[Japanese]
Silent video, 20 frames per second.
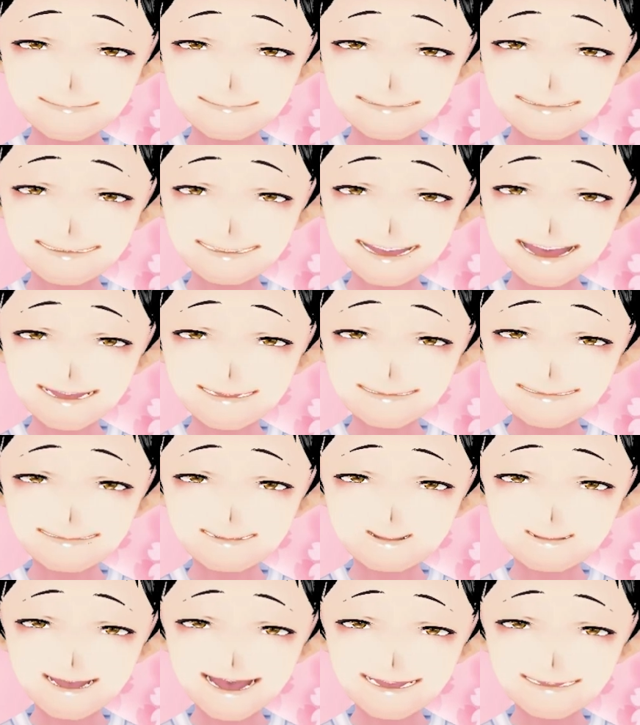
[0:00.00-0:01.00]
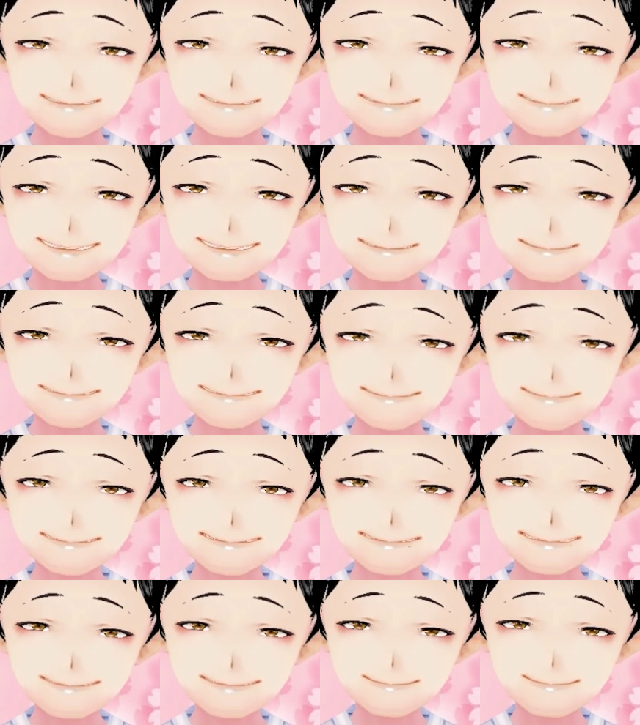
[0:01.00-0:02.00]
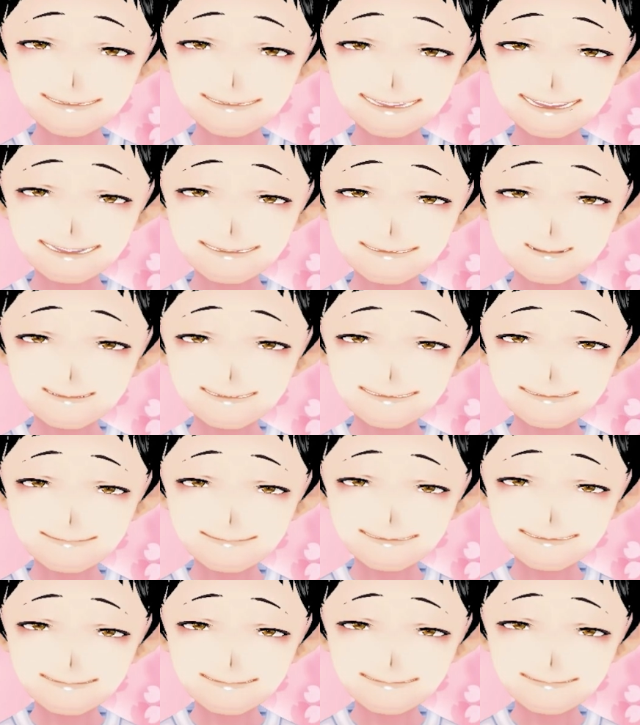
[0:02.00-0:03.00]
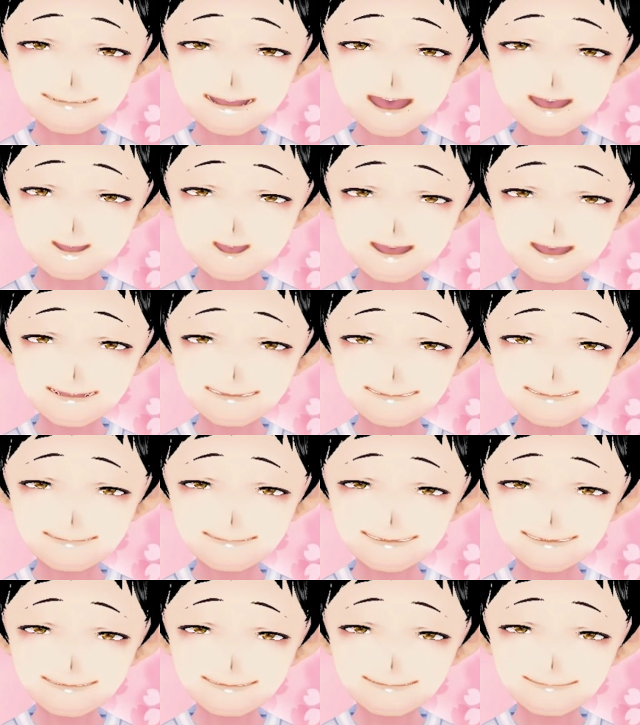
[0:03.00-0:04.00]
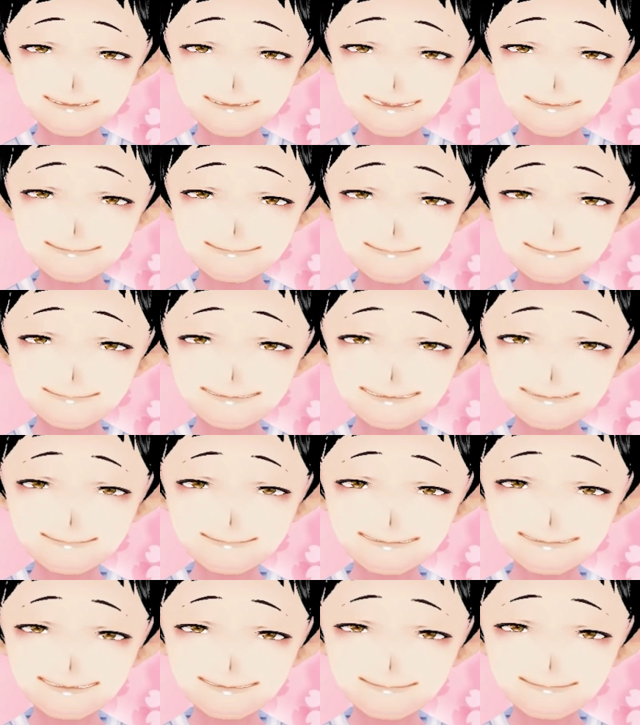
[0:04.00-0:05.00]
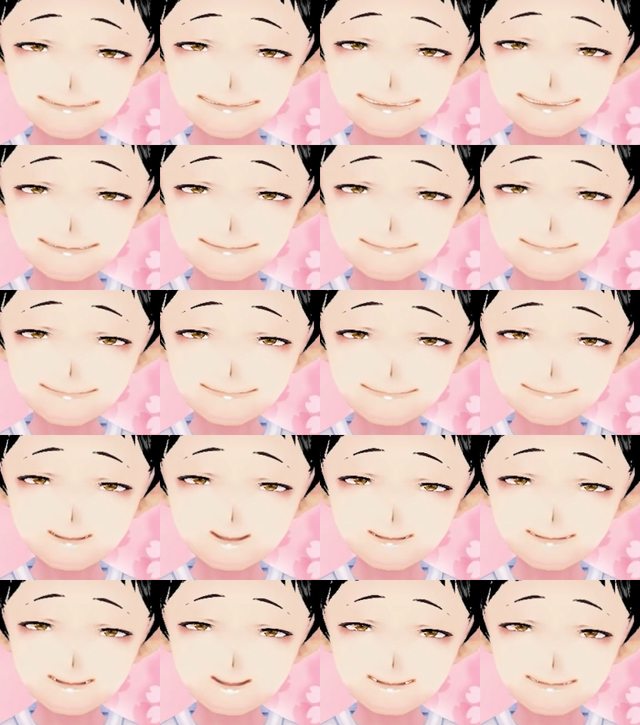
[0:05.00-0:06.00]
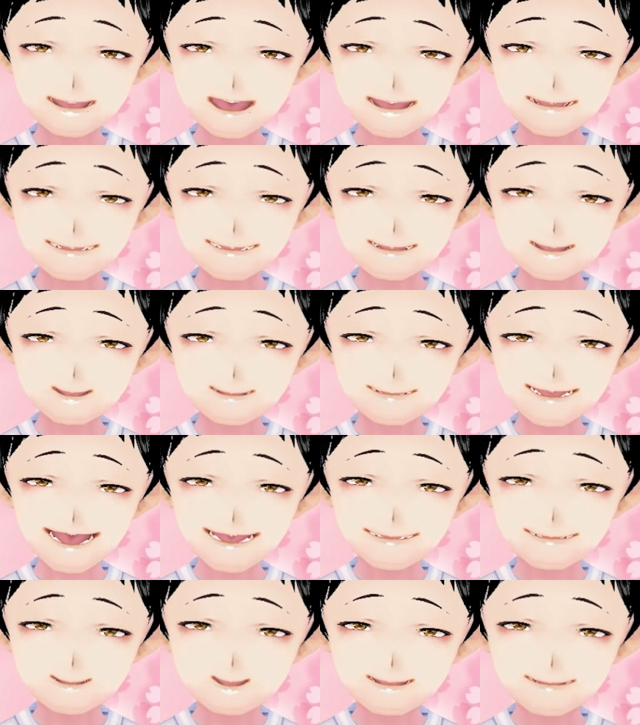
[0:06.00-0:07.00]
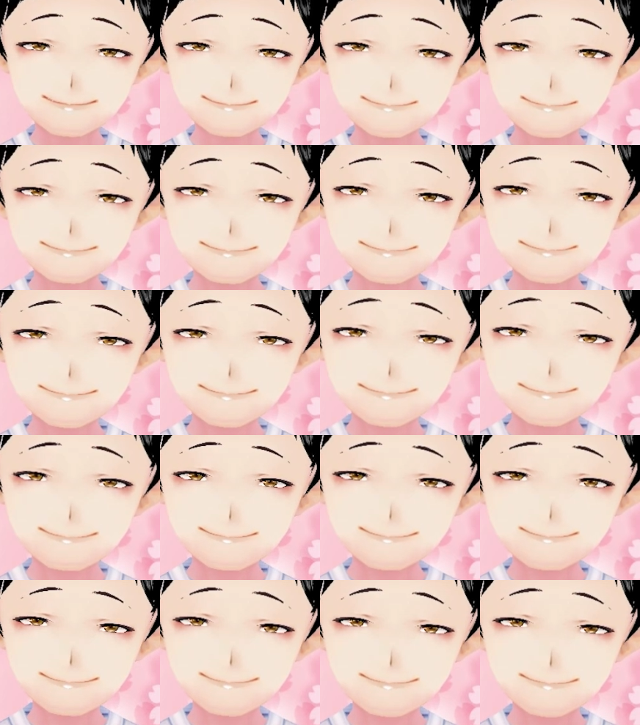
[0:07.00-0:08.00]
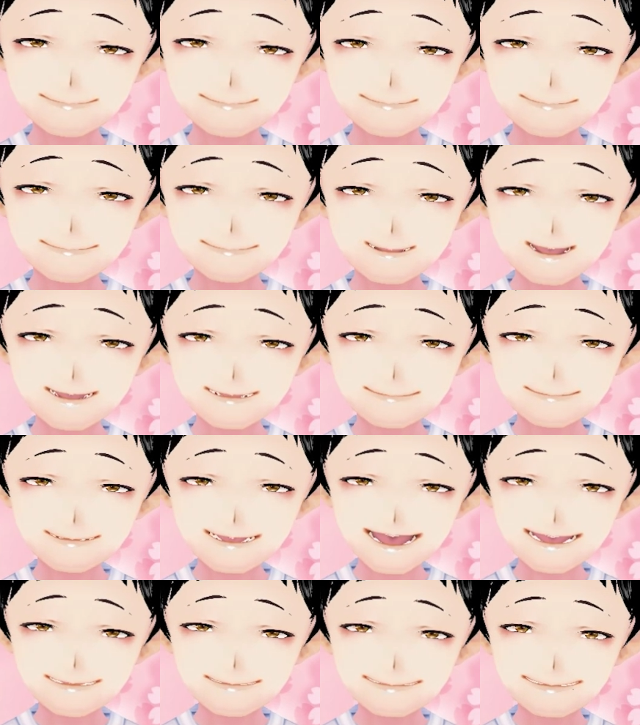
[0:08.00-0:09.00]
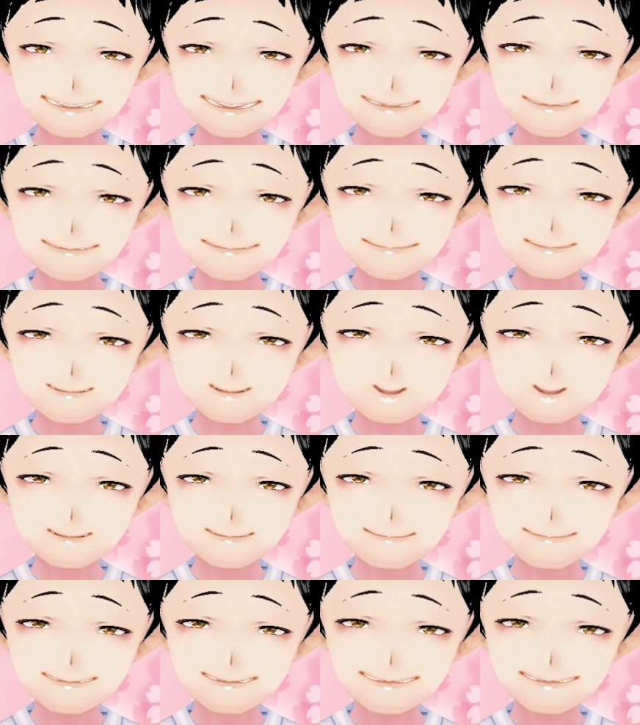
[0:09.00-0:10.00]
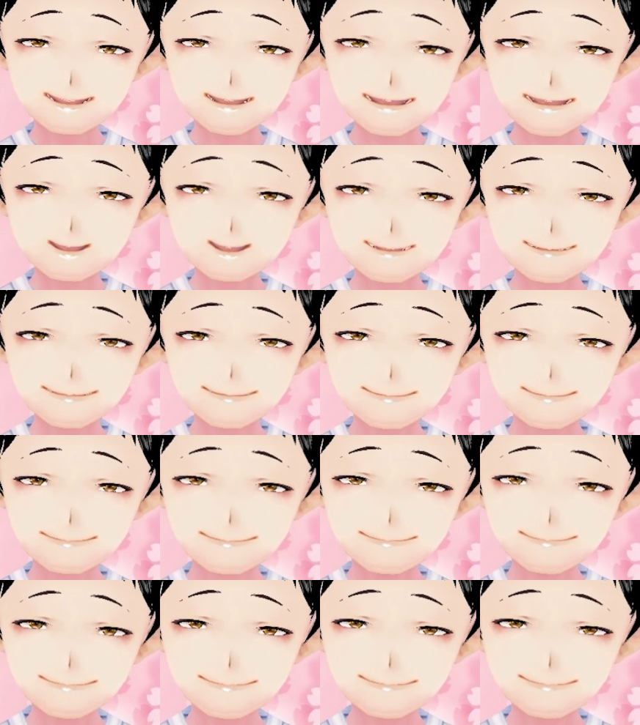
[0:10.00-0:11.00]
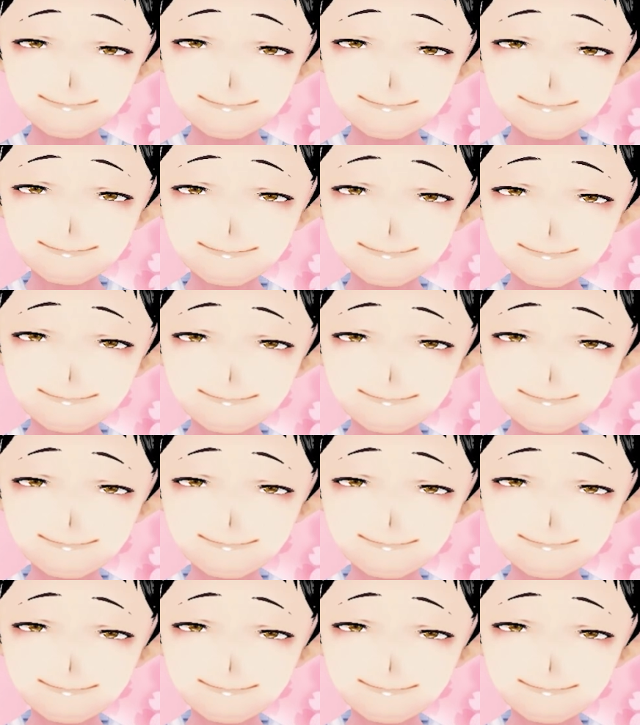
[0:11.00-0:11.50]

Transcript: JRA は事前にネット予約で指定席を購入したお客様に限定してご入場可能と発表しました。詳しくは JRA のホームページをご覧ください。